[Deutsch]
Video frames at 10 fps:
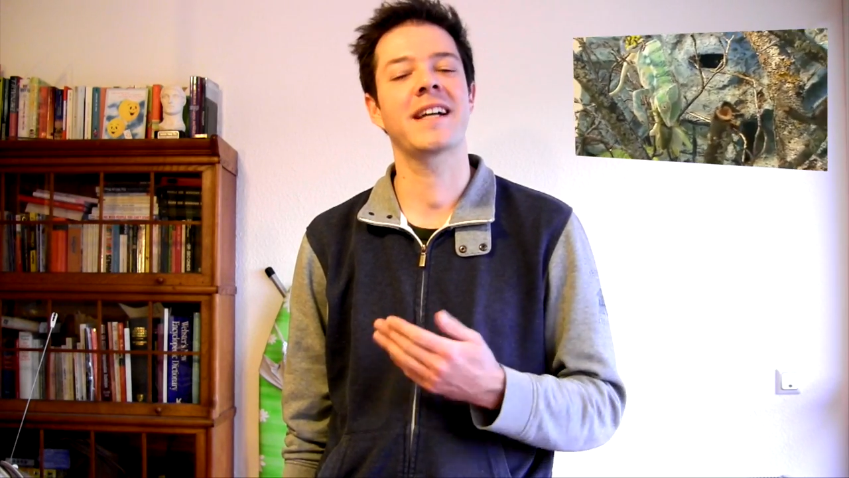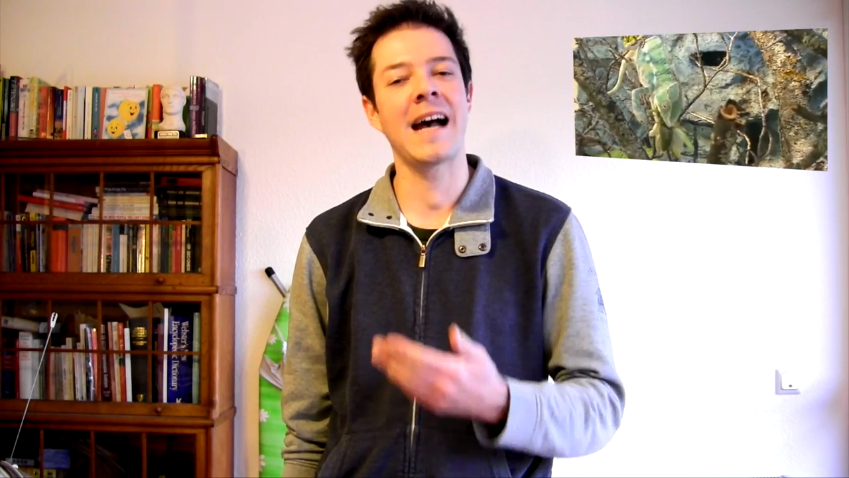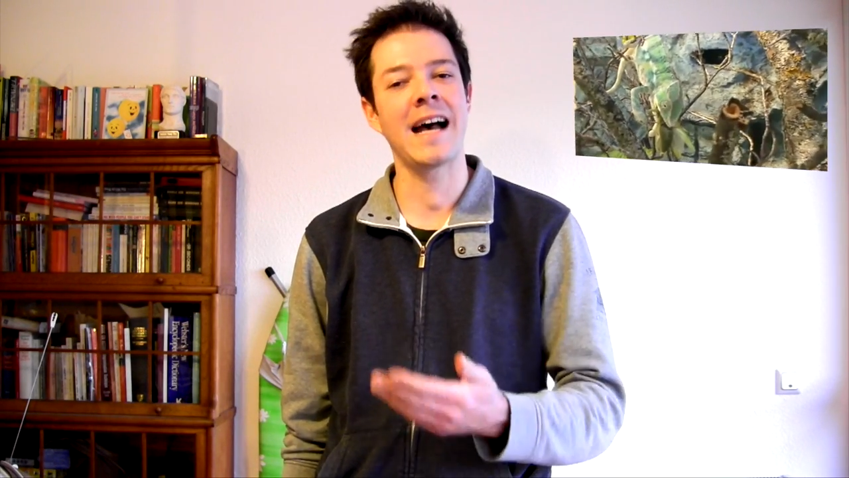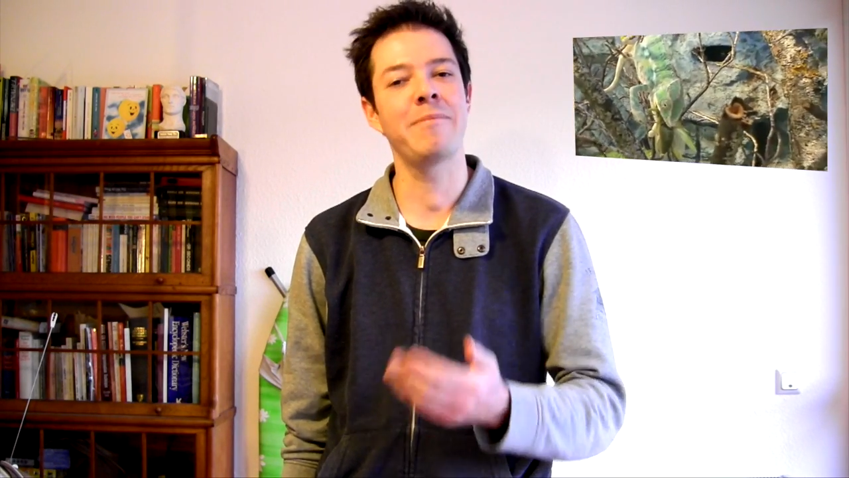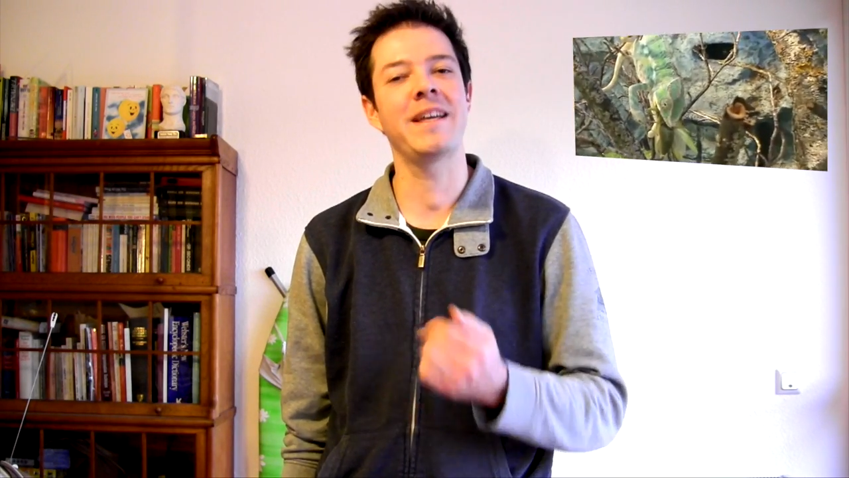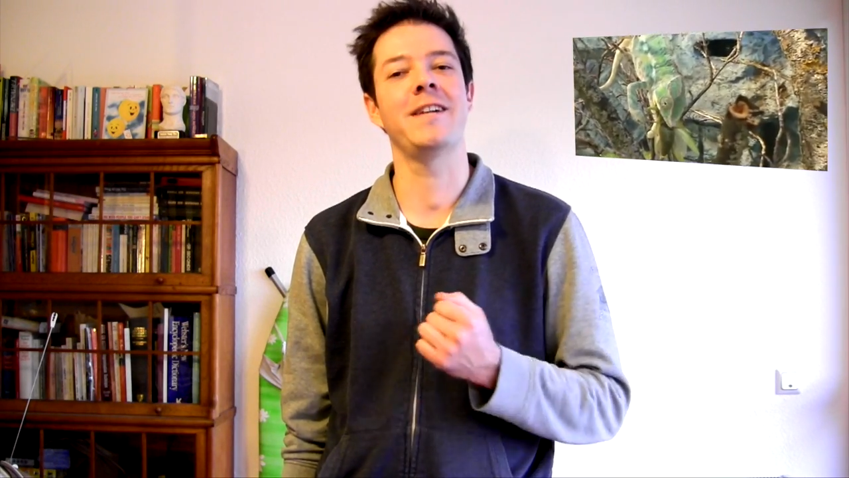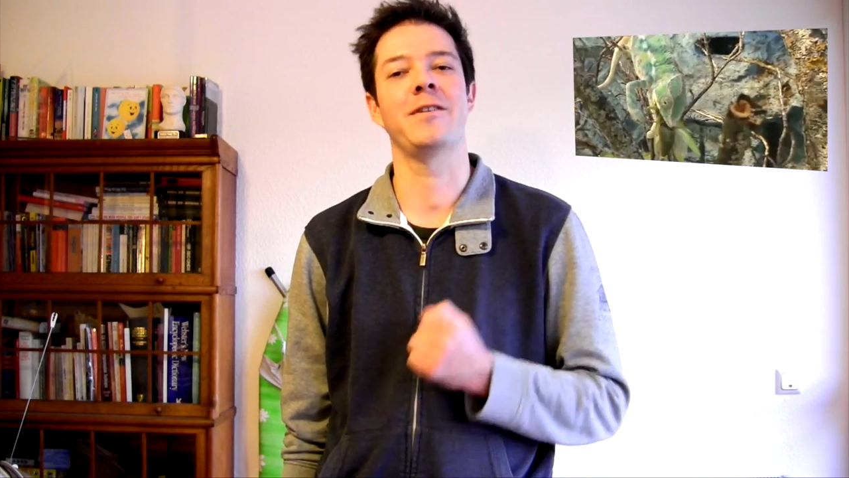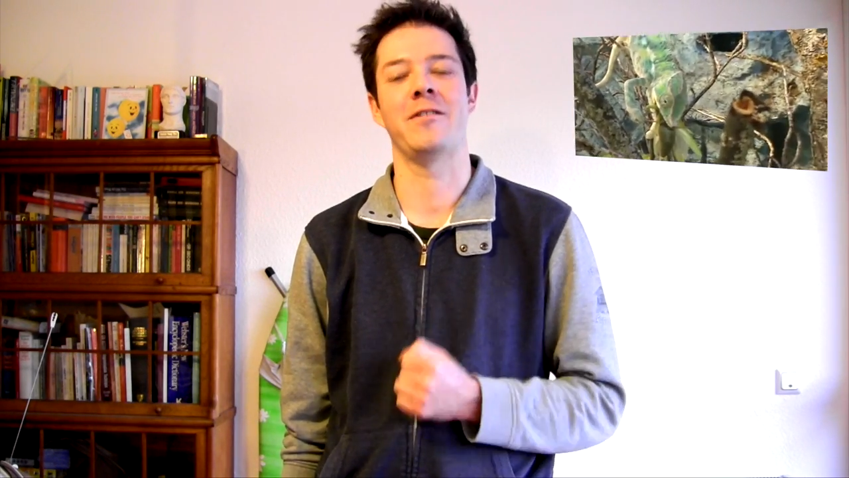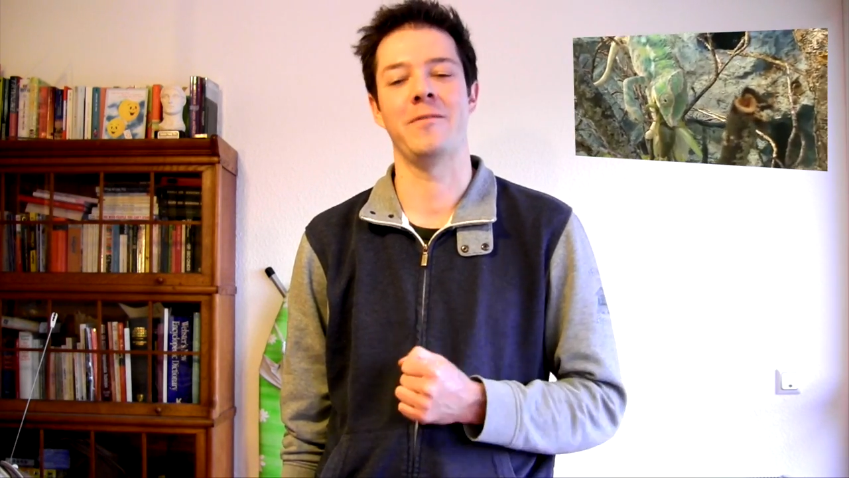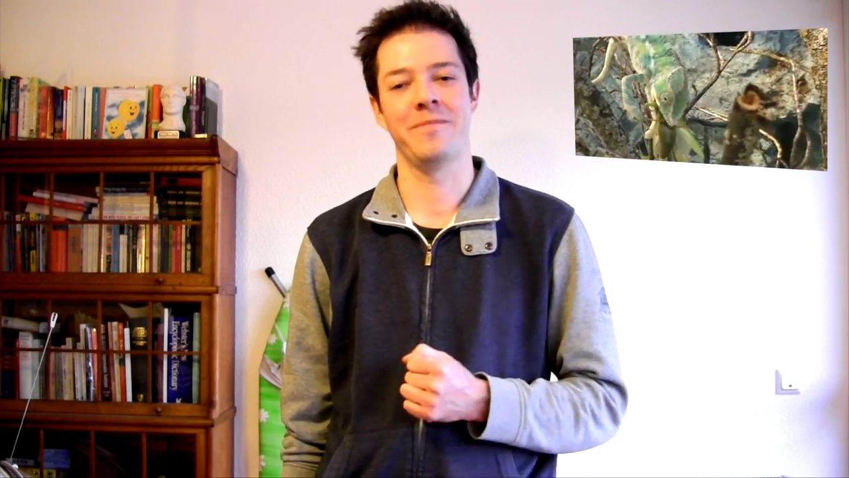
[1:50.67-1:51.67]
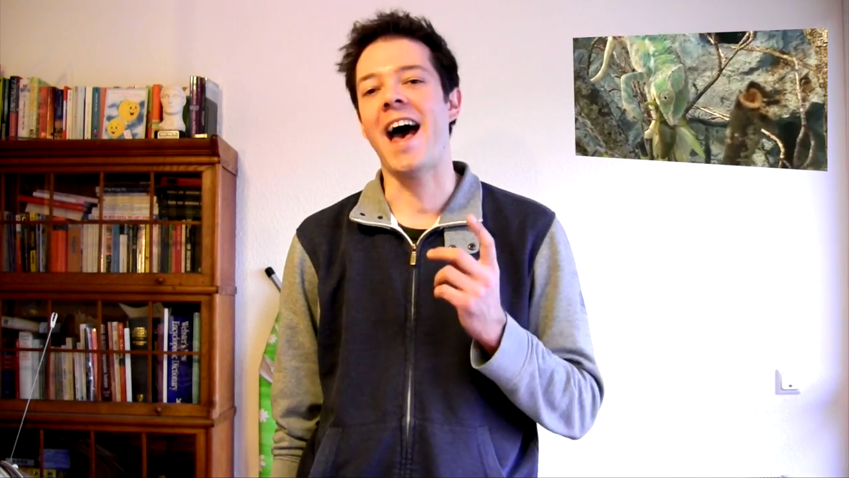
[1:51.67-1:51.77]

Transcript: Karamelion.